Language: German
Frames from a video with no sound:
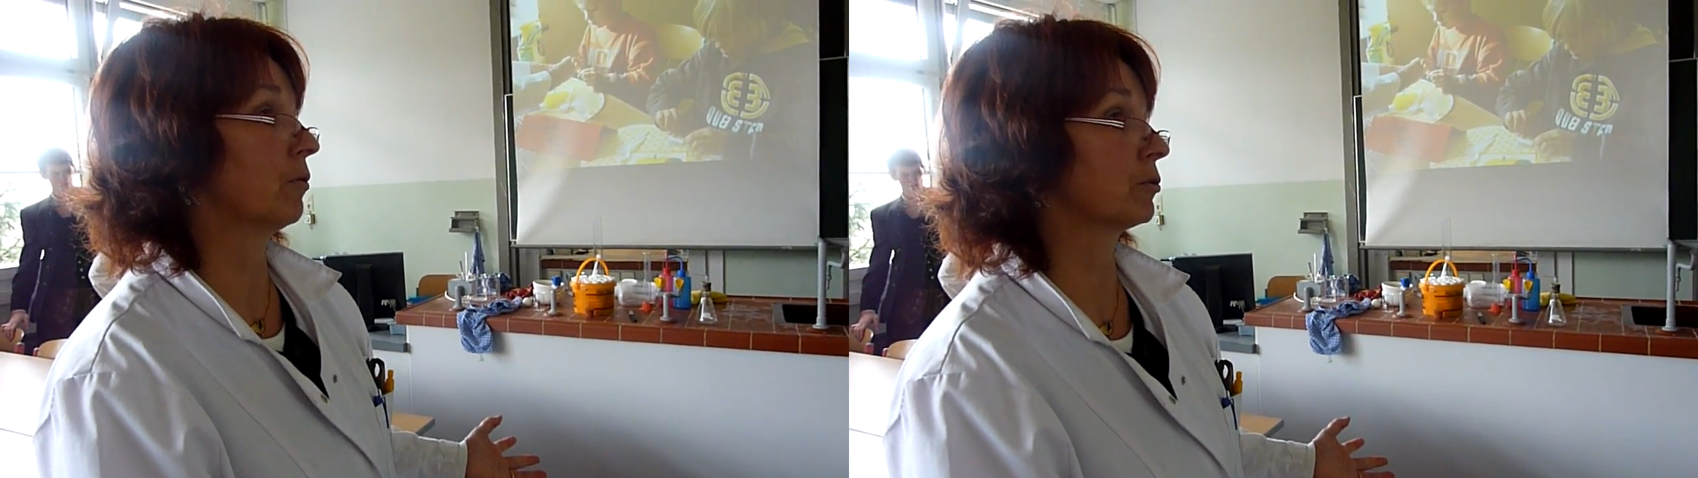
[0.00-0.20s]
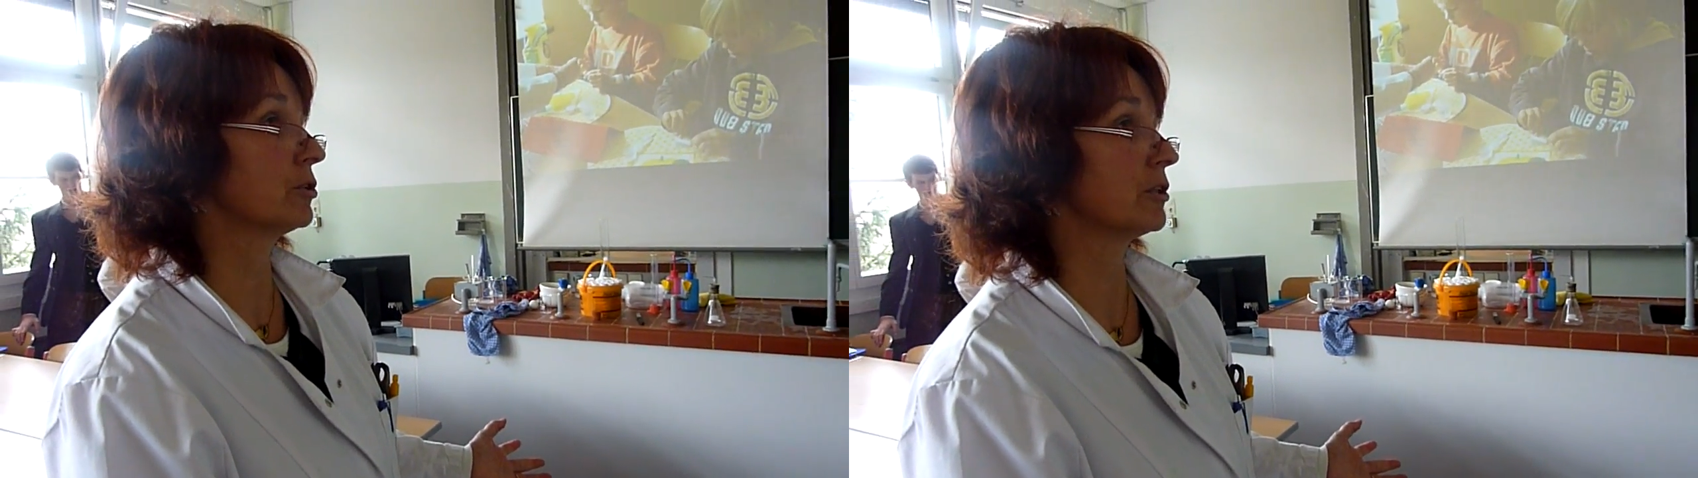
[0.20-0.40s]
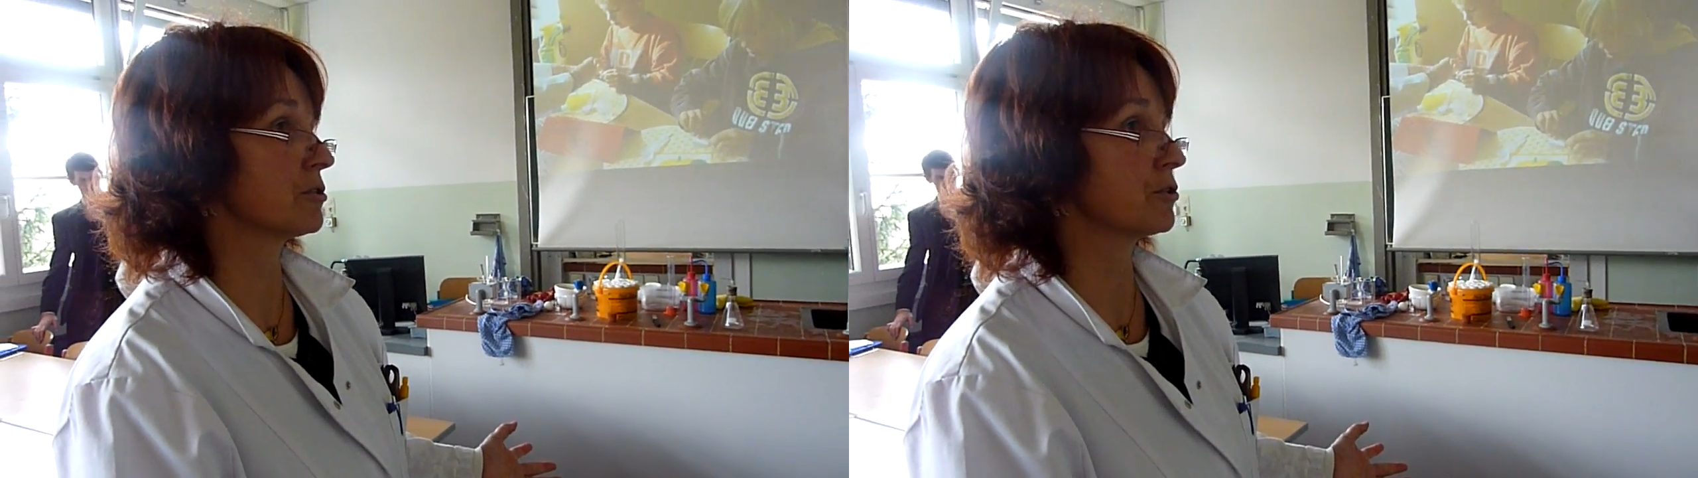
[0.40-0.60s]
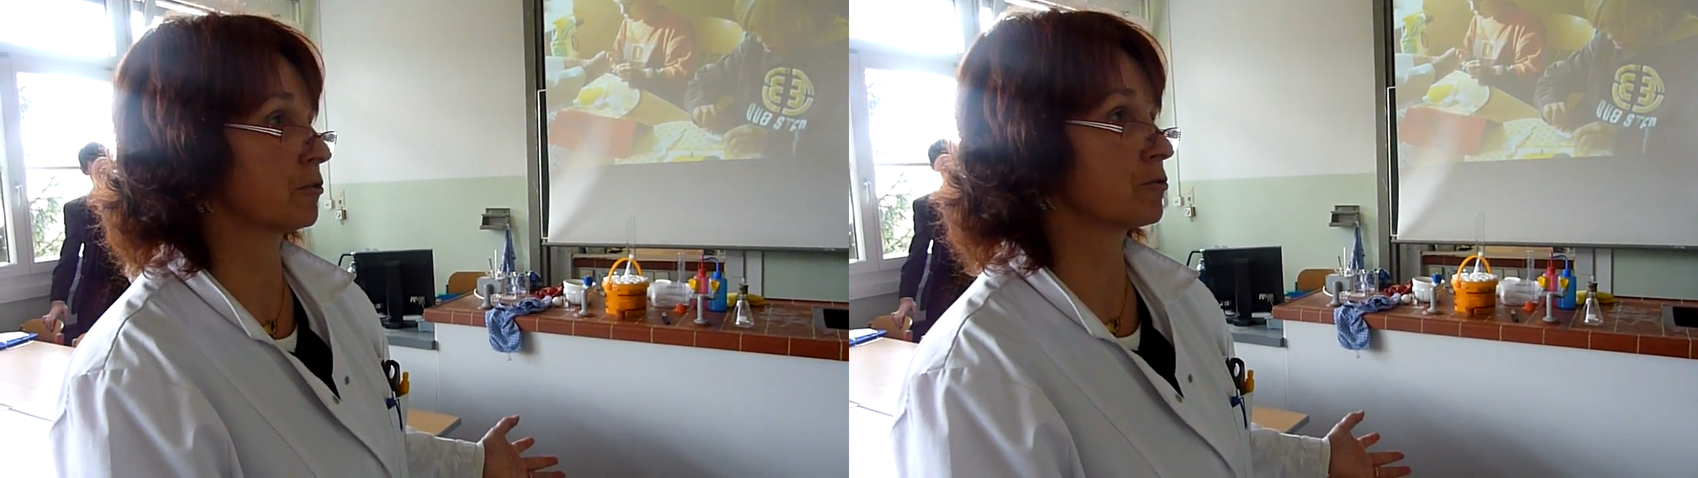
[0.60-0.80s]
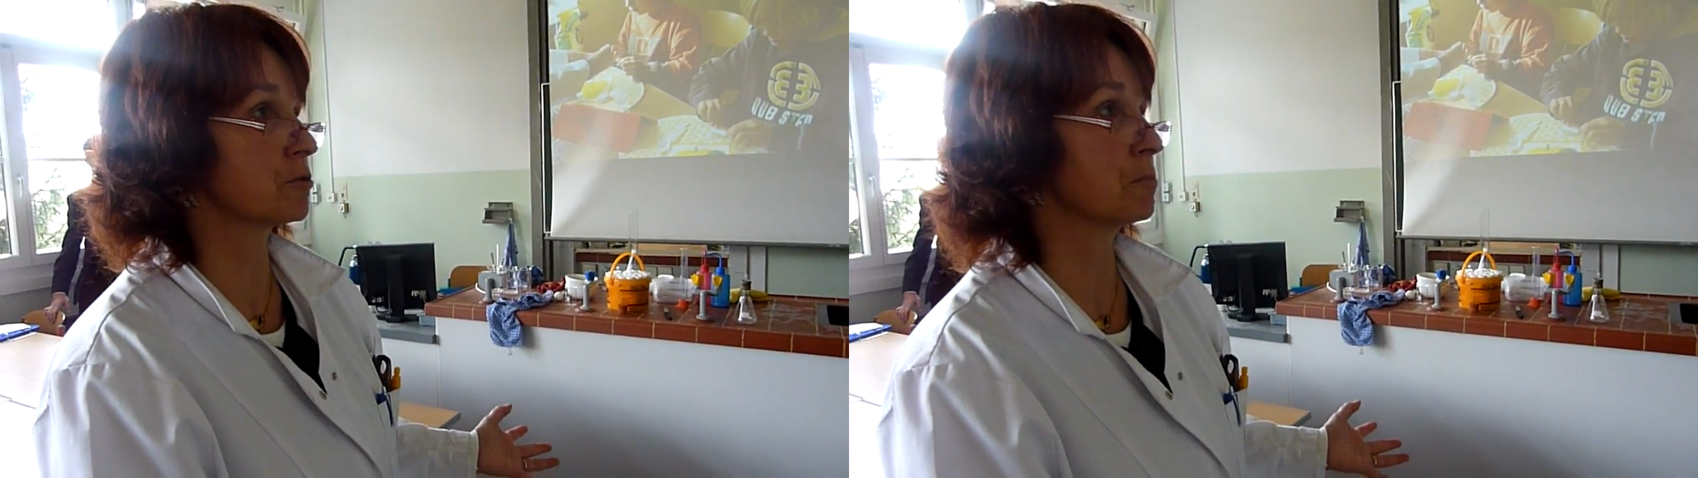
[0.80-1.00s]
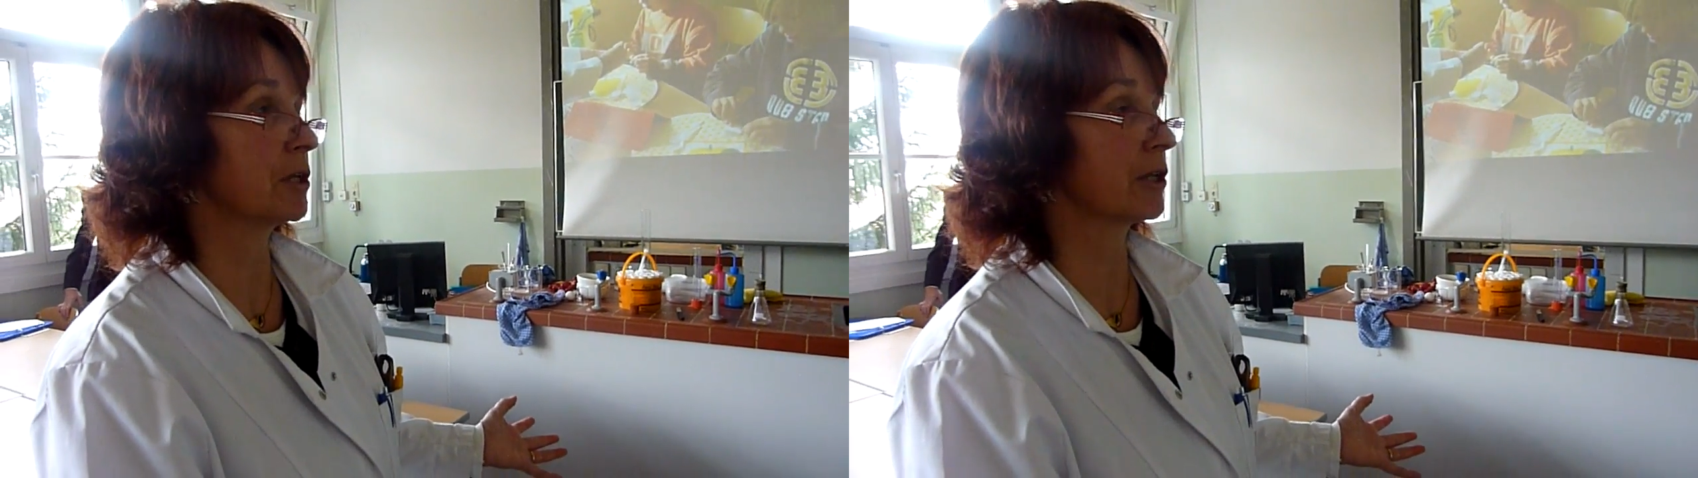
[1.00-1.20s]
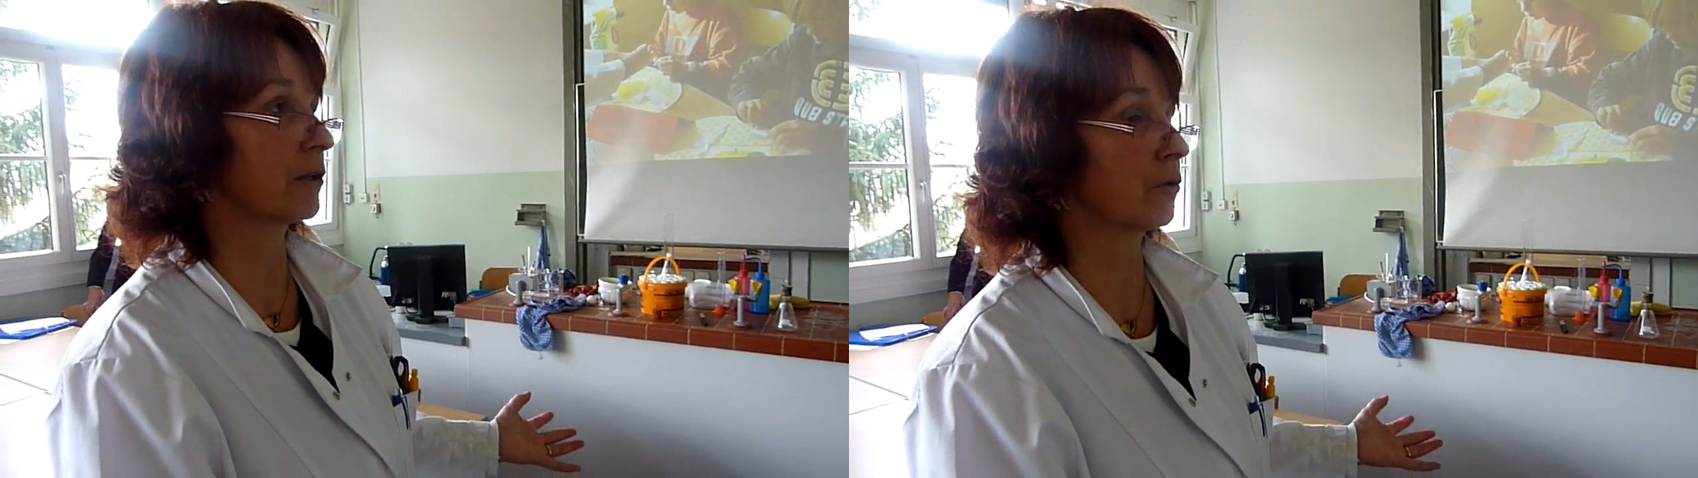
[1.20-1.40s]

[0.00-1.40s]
Oxidationsmittel,